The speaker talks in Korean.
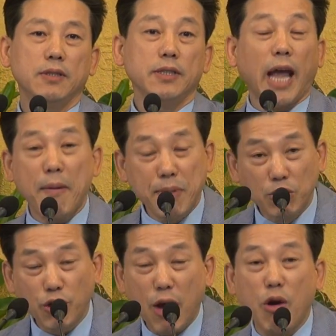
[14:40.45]

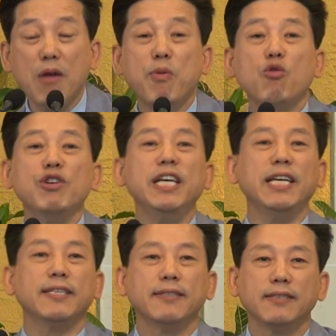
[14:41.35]
대한민국의
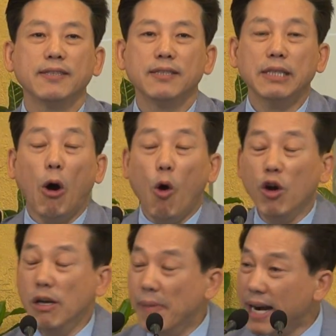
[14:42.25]
광복군이
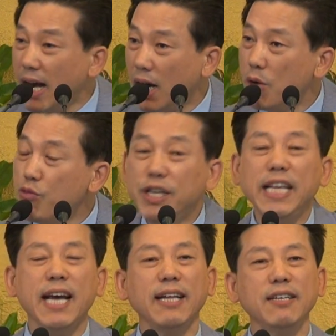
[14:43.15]
얼마나
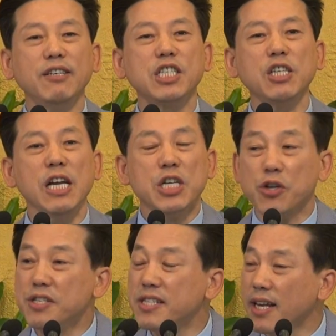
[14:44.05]
위대하다는 것을
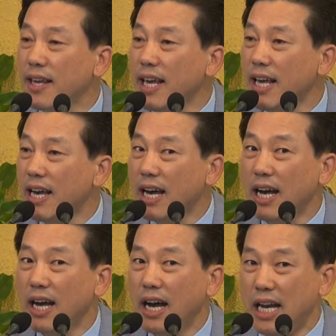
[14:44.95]
전 세계에
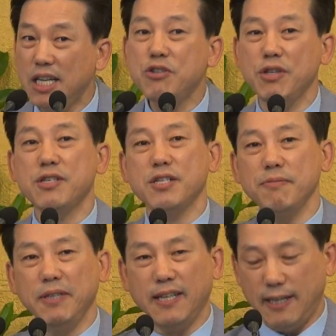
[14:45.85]
알릴 수
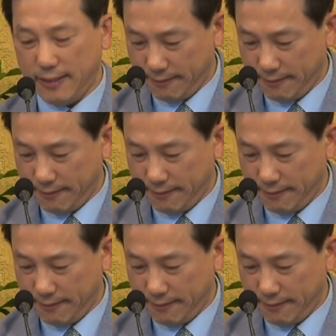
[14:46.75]
있었습니다.